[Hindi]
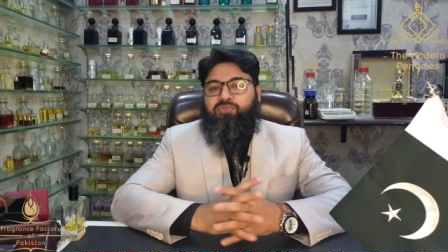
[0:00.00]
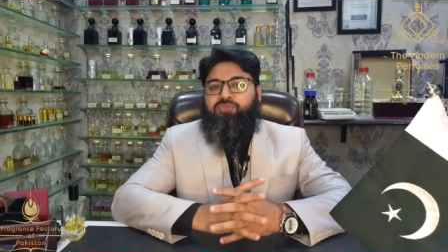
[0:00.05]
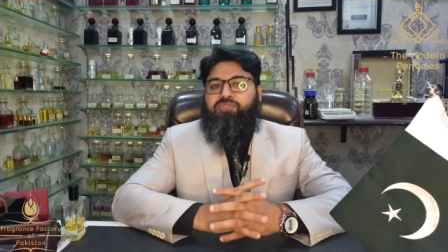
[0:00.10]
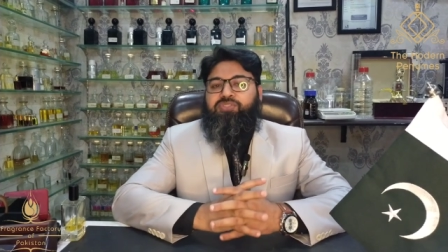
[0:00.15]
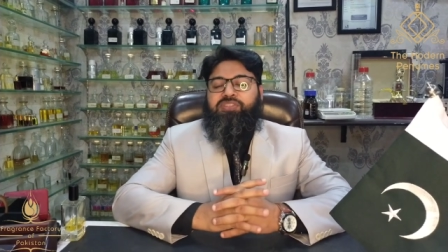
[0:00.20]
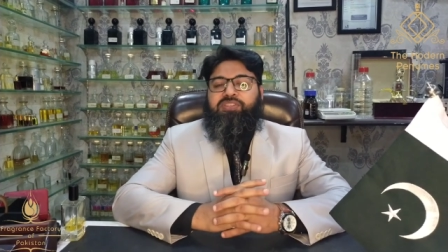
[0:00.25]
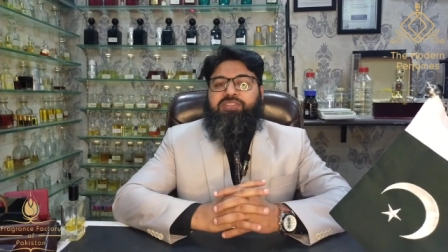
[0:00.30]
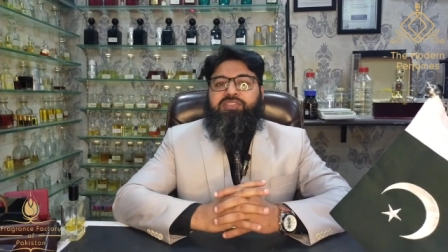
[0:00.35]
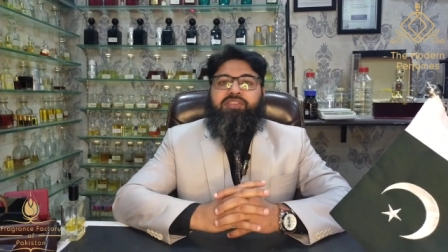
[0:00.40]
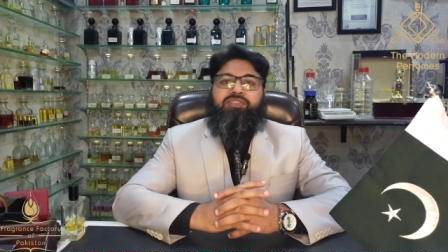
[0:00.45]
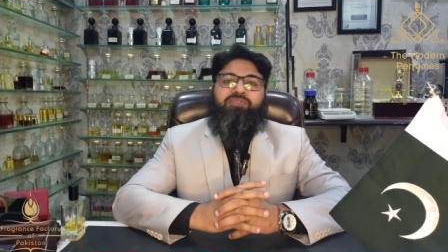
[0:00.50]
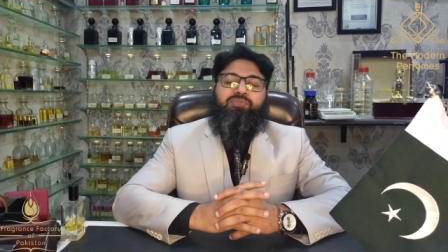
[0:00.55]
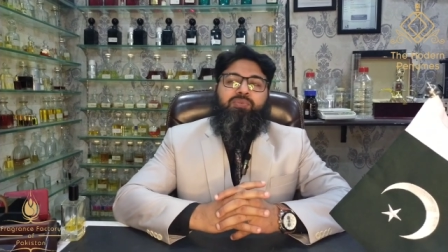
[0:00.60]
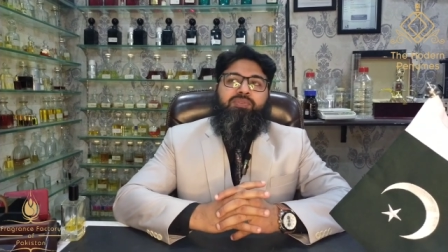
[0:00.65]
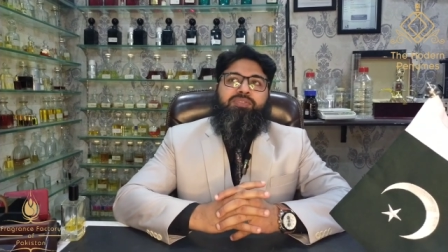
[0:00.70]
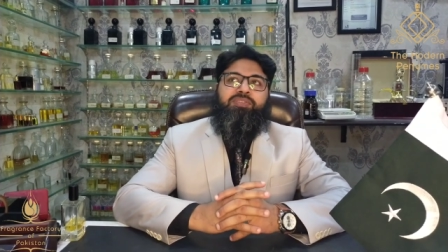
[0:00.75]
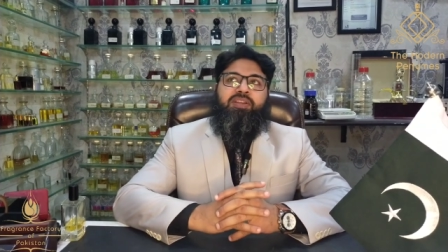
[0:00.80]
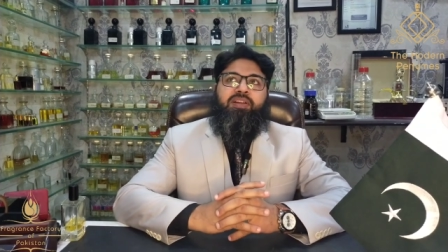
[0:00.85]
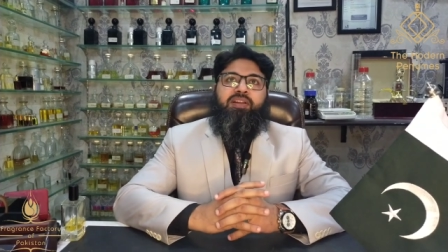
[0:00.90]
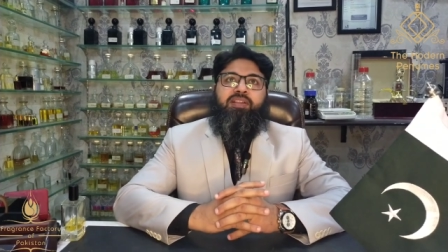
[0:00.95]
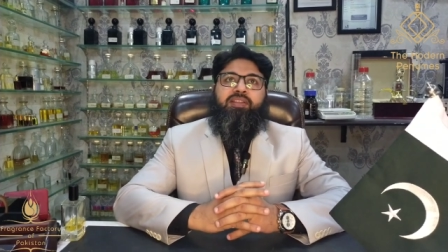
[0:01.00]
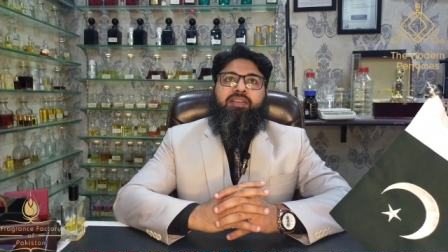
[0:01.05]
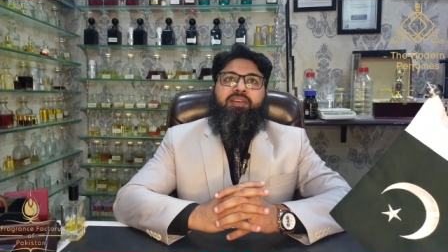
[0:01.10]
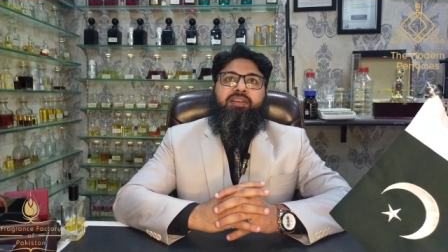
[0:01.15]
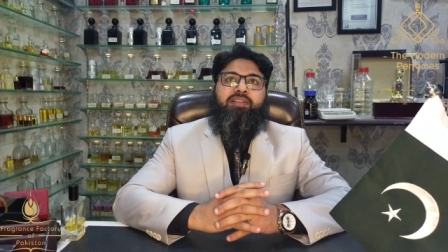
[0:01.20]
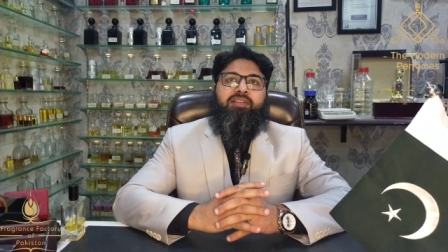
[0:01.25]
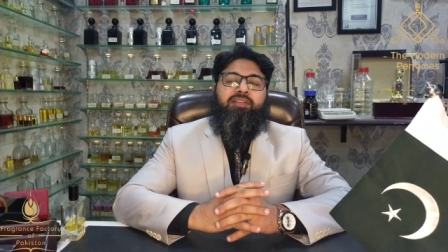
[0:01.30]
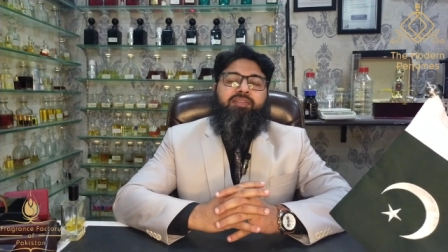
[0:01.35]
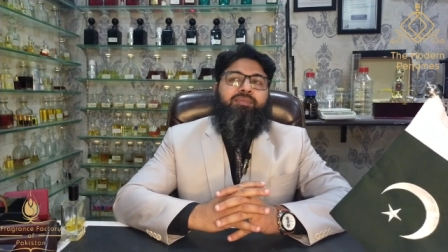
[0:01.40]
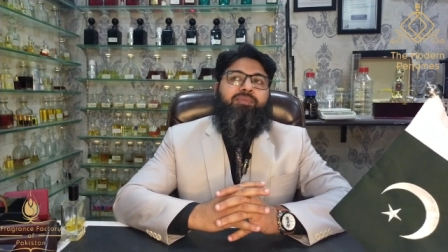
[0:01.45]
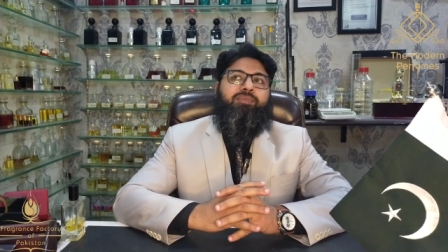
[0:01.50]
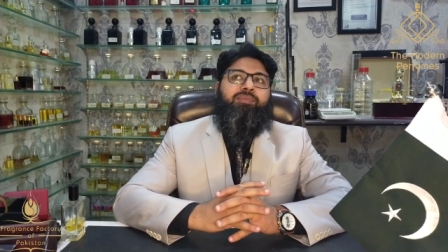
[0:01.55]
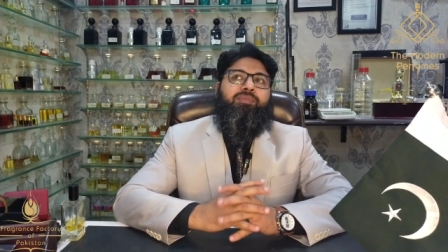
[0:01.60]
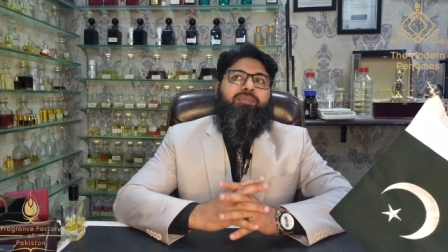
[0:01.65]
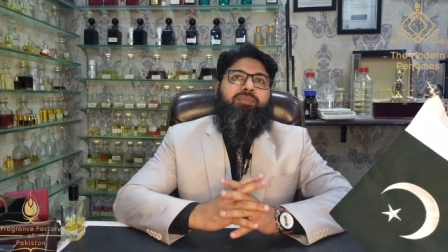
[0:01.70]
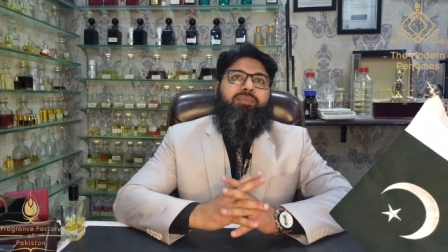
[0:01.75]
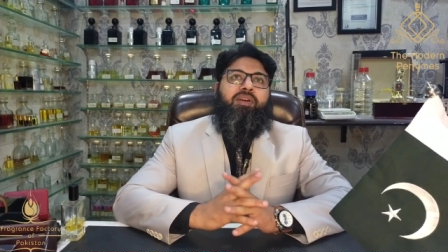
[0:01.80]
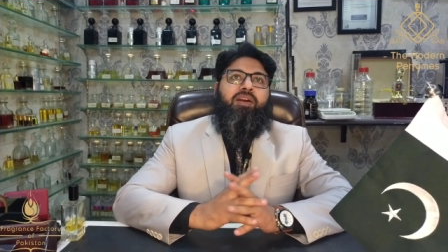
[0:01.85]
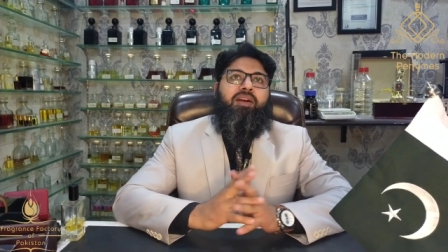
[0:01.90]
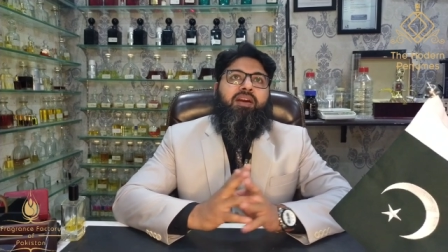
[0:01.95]
कुछ चीज़ें सोच रहा था
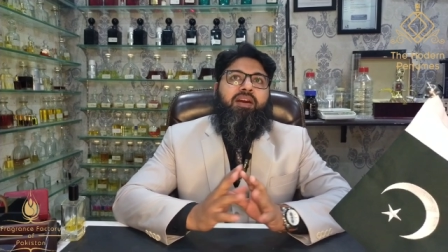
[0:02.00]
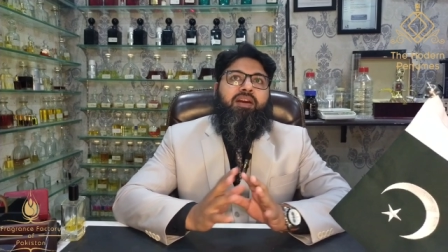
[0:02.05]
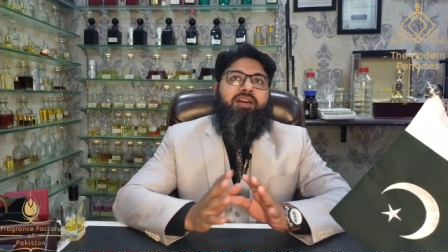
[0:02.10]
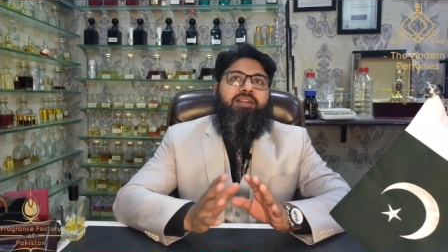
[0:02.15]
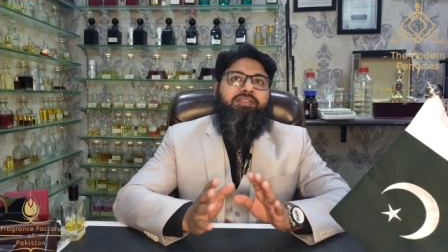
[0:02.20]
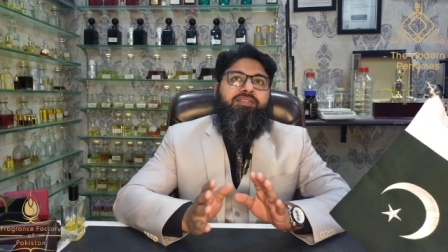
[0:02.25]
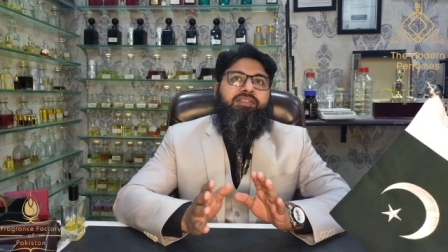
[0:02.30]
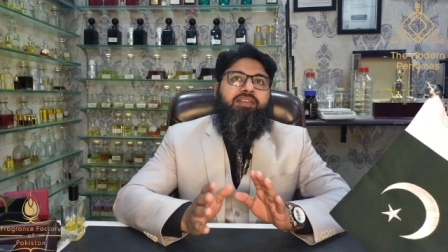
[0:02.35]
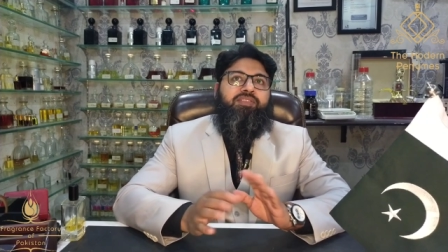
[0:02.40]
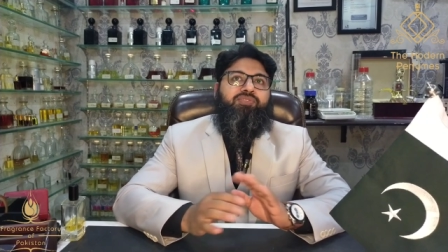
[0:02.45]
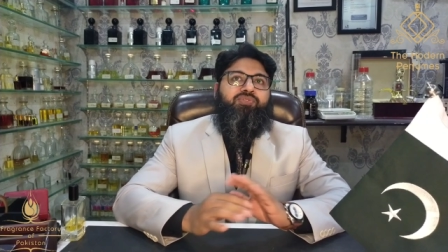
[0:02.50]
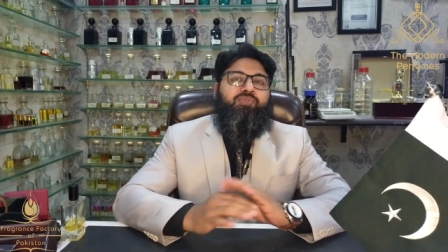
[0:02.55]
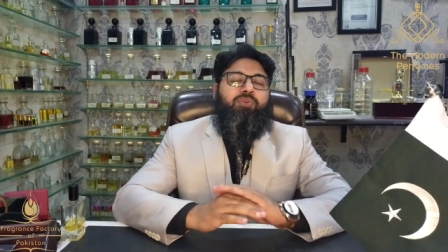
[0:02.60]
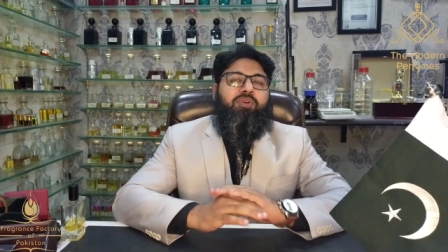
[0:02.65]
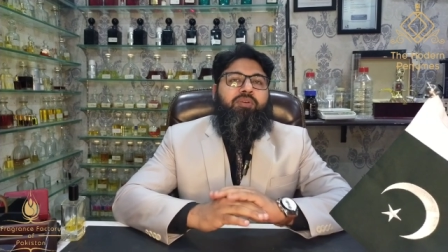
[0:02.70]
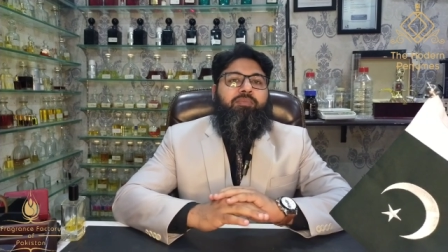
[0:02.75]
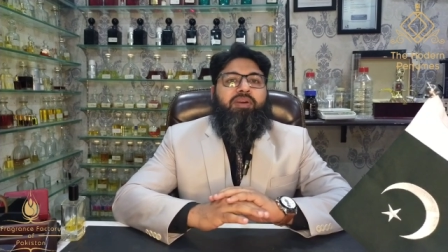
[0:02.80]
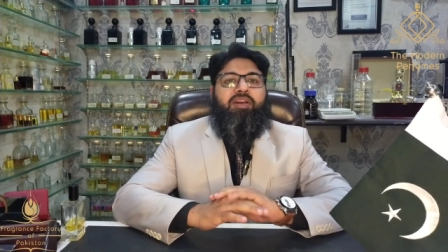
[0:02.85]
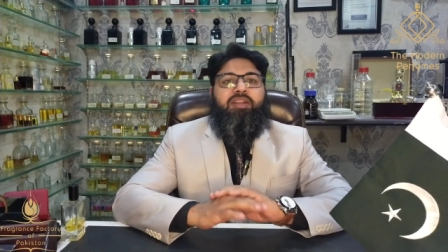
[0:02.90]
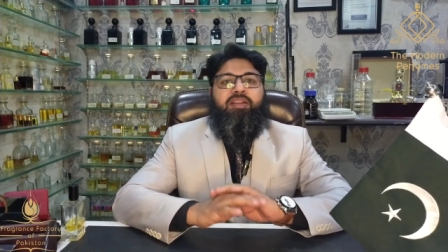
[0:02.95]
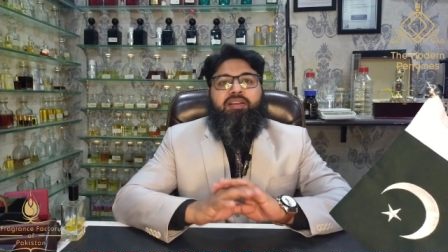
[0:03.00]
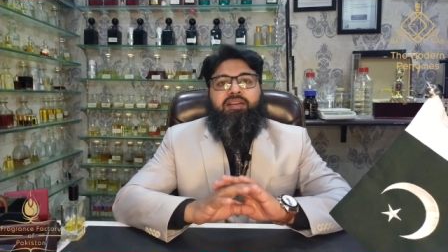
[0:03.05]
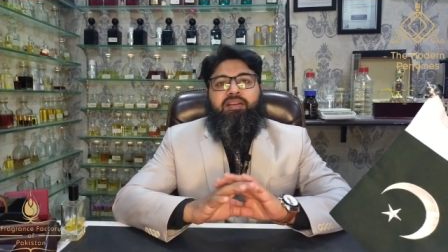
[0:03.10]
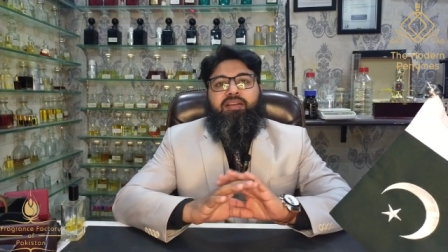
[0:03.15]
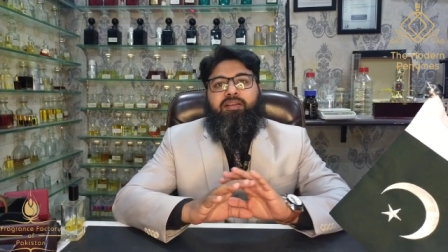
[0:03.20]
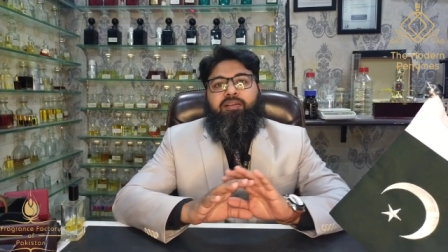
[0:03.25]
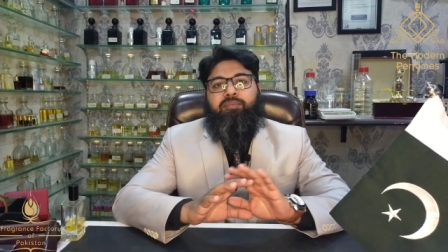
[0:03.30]
तो आज का जो हमारा